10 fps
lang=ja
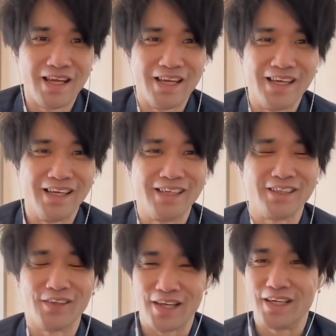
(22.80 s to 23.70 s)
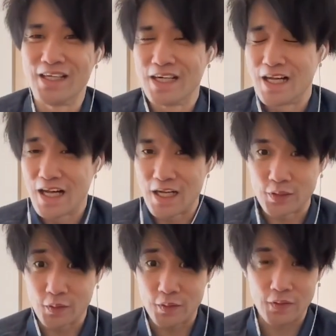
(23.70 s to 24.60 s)
えっとね、あ
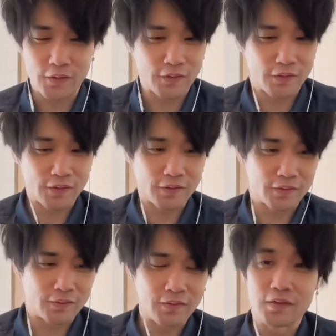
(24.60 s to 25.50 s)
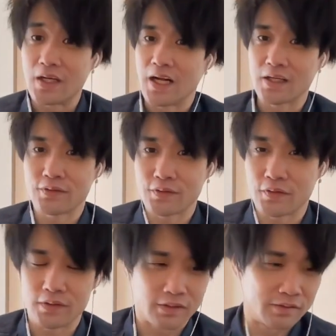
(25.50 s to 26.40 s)
のー、悪行、
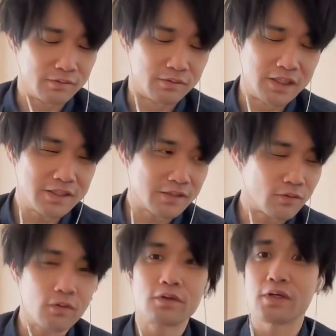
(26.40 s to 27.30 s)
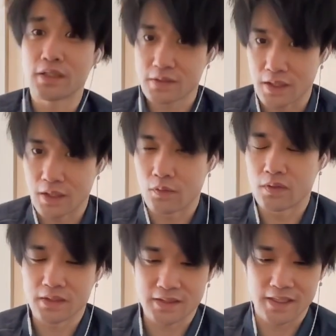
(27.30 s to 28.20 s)
全然、極悪か、極
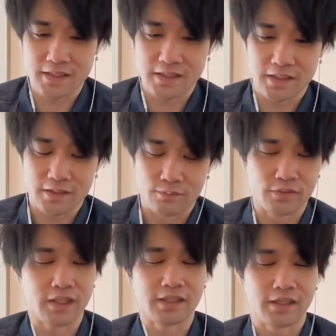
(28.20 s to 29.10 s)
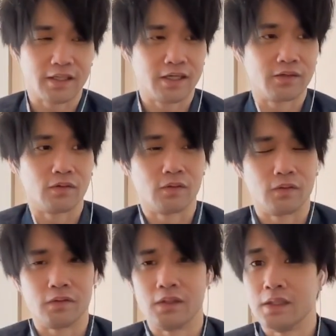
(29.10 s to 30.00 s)
悪チャレンジに向けて、あ
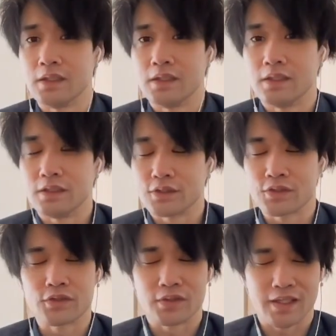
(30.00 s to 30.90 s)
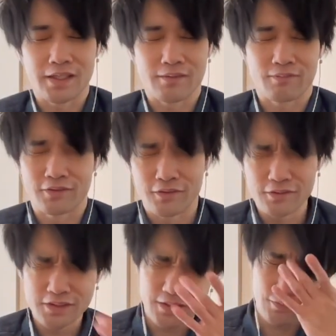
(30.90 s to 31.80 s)
のーとね、もうど
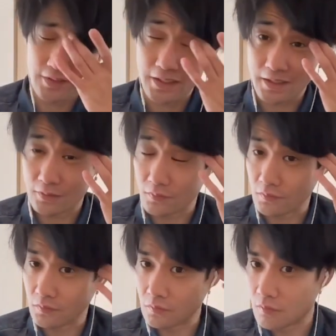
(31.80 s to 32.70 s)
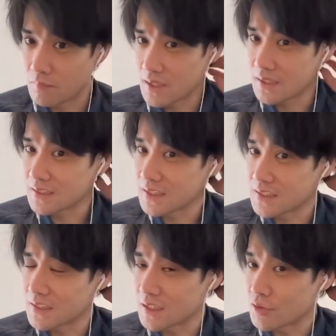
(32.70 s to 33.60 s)
うしてもね、あの、駒が足
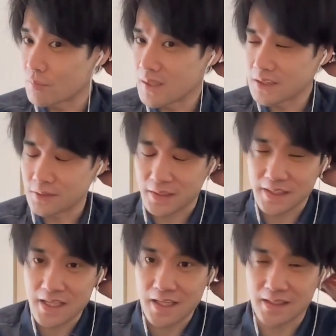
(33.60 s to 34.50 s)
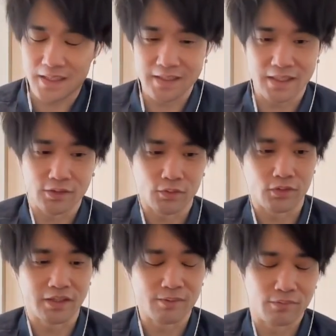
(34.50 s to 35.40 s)
りない、駒っていうかキャラが足りないってこ
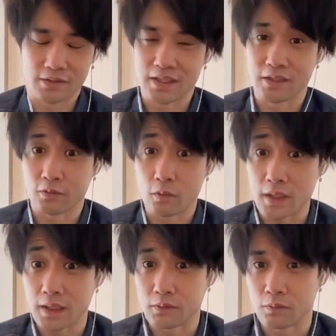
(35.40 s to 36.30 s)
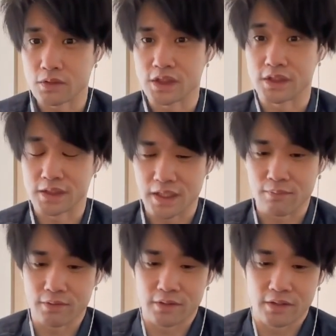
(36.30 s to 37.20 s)
とで、でも極悪欲しいんで、
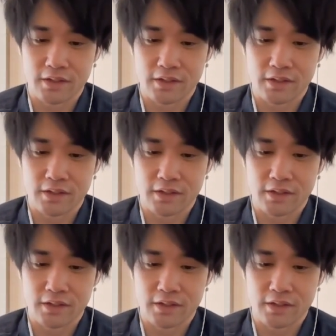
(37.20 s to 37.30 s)
僕、で